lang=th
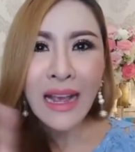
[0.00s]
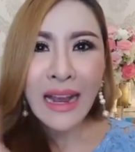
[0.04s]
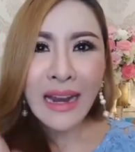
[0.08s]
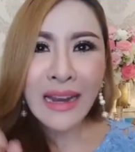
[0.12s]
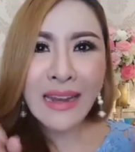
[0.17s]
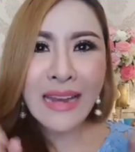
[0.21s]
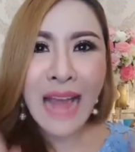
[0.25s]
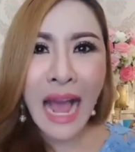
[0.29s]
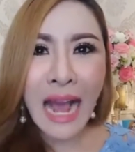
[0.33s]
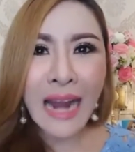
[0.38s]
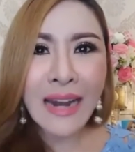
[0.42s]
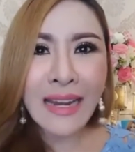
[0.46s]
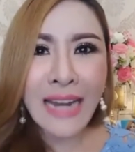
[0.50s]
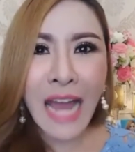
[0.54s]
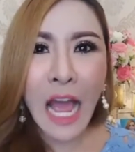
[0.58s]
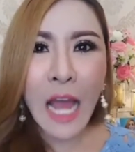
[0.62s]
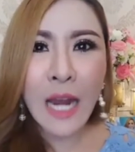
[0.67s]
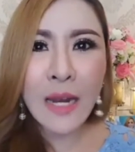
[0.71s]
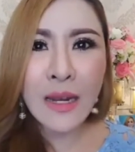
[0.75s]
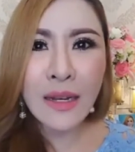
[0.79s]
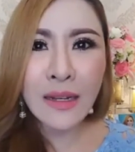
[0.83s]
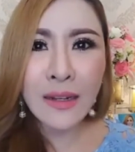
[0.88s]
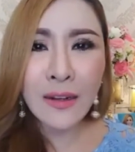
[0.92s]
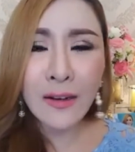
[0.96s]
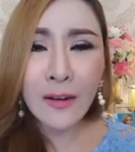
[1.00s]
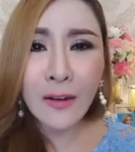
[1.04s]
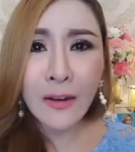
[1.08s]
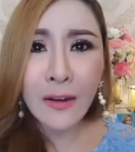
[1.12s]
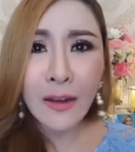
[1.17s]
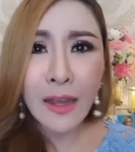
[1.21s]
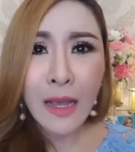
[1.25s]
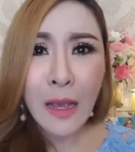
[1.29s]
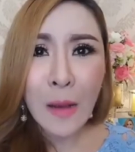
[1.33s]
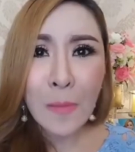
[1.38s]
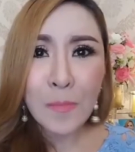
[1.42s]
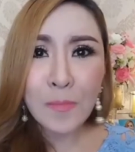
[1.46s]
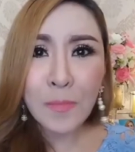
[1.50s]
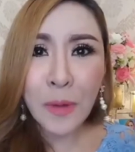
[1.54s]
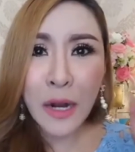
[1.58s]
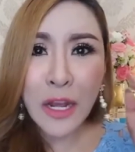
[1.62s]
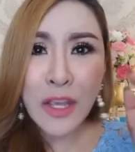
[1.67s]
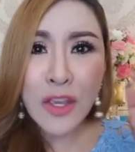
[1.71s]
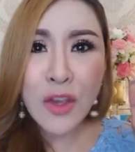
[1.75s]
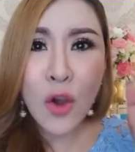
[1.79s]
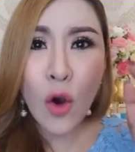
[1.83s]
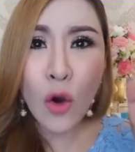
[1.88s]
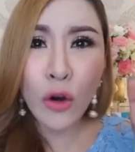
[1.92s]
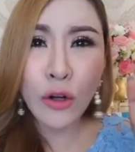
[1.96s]
ดังนั้นประ
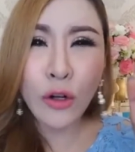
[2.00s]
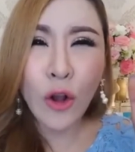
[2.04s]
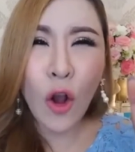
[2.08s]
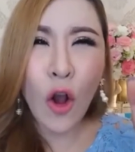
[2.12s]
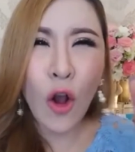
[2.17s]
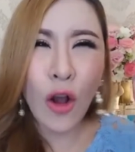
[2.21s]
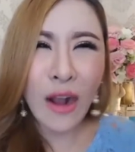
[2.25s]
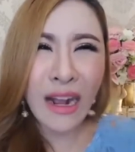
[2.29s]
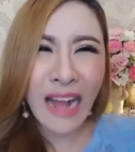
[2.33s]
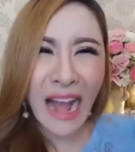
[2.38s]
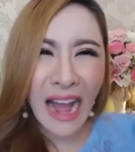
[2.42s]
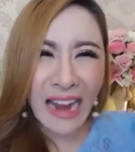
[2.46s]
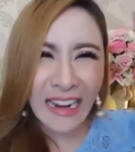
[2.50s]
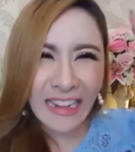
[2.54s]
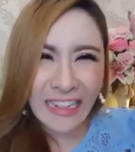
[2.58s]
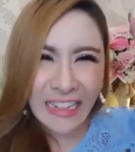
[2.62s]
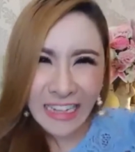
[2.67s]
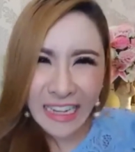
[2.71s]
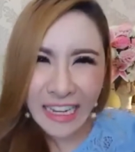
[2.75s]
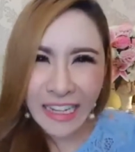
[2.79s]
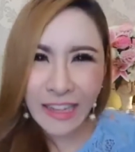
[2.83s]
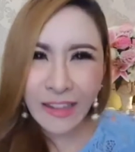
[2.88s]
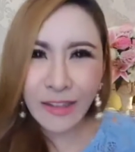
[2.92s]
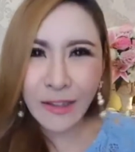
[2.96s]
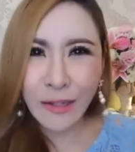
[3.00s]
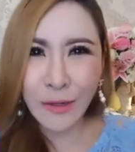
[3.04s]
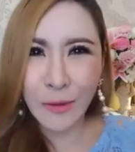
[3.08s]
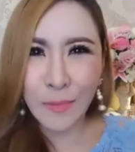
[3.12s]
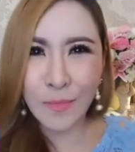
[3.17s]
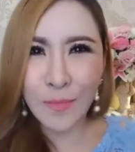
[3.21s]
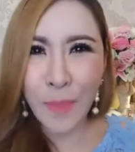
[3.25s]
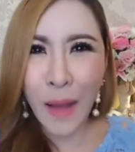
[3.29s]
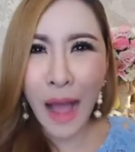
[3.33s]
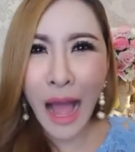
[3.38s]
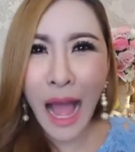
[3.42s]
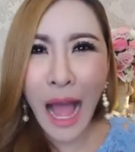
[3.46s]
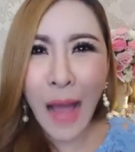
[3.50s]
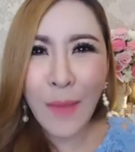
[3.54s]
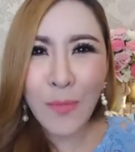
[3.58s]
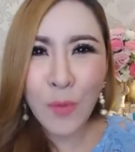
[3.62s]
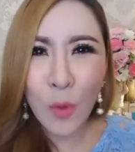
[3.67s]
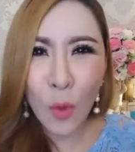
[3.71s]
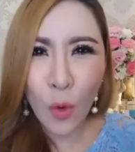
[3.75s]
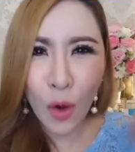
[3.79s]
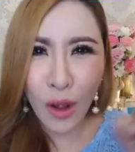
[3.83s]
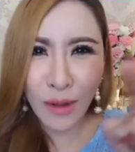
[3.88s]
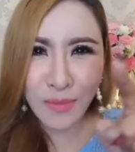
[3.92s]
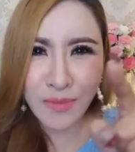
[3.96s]
โยชน์ของการคิดถึงภาพ
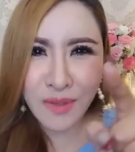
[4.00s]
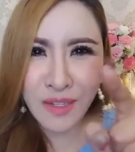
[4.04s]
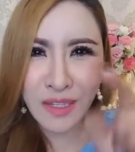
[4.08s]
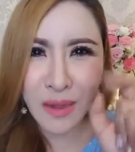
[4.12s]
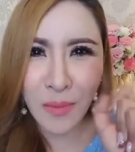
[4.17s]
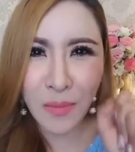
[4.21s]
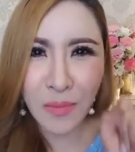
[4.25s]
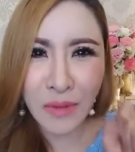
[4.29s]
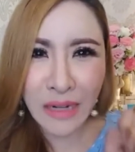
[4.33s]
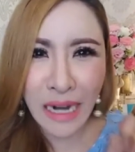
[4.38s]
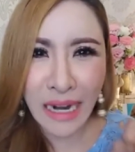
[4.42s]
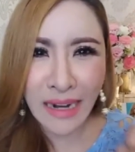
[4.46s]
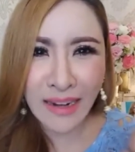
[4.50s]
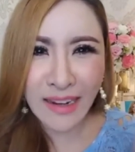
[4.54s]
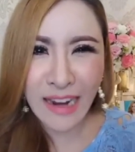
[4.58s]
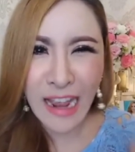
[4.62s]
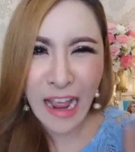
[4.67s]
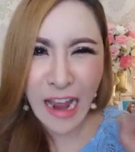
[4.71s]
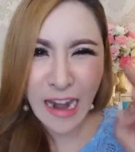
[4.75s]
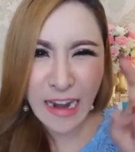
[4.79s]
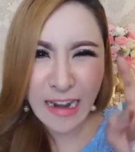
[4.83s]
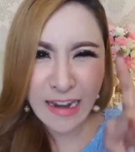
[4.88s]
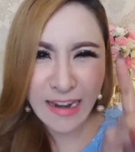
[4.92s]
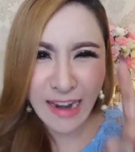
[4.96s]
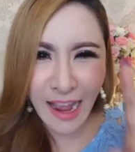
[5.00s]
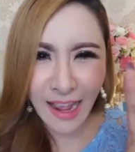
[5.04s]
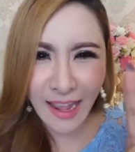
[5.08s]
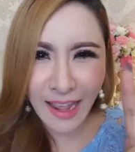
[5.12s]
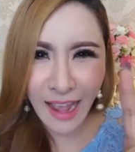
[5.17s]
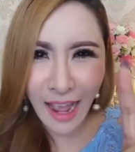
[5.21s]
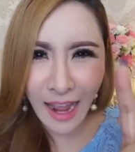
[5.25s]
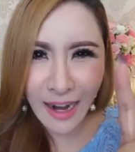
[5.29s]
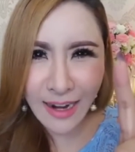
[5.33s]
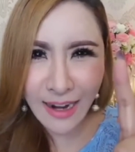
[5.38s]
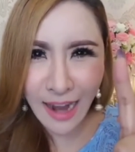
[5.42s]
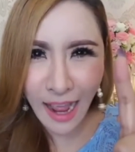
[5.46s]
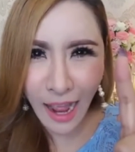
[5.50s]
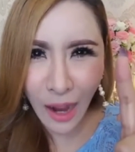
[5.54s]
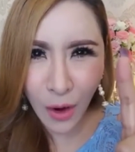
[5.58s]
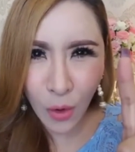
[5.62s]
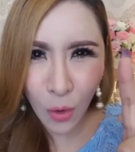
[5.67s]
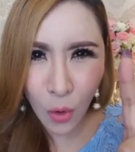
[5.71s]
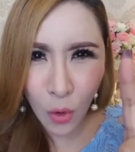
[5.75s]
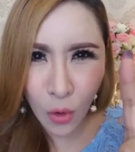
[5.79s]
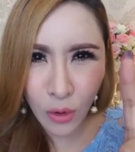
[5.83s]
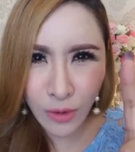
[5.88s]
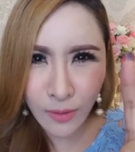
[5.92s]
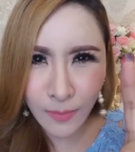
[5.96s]
ความสำเร็จในอนา
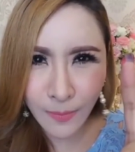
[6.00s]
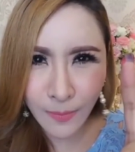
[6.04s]
คต